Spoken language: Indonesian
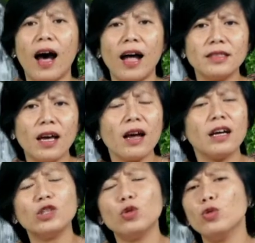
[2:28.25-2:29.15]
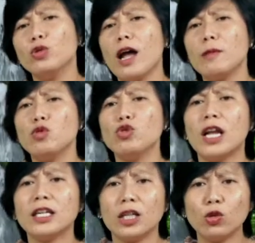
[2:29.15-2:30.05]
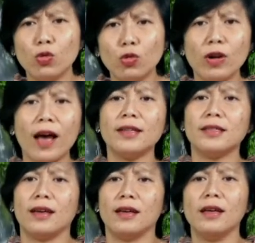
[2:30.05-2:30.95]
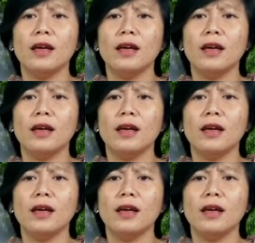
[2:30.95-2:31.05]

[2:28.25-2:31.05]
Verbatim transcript: antara keturunanmu dan keturunannya.